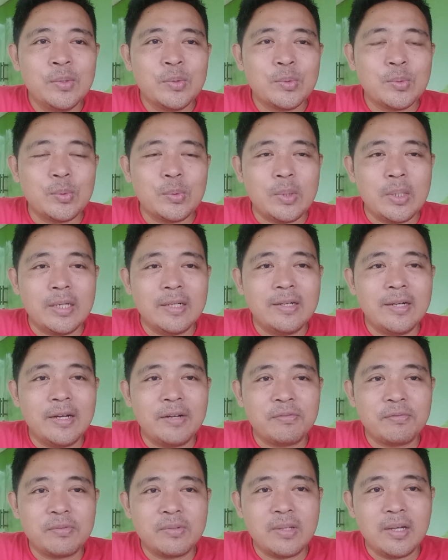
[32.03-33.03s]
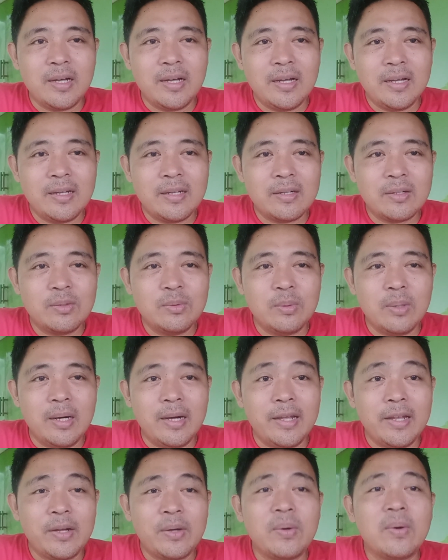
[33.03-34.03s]
sudah daftar
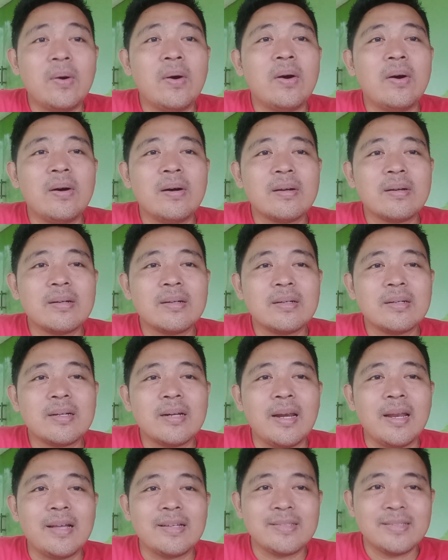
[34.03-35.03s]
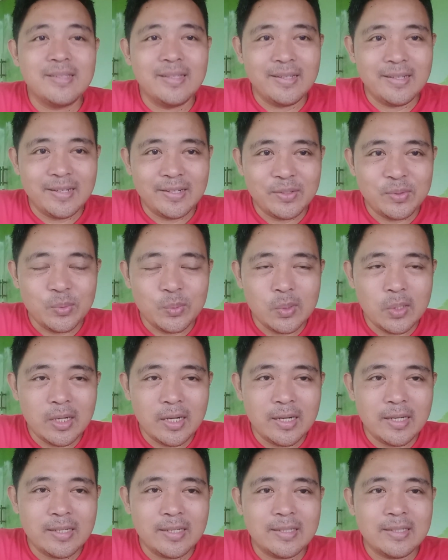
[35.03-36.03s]
dua ekor kelas
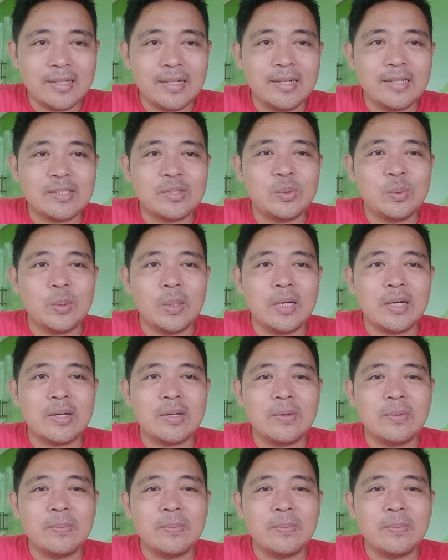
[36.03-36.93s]
32 dan kelas 2,6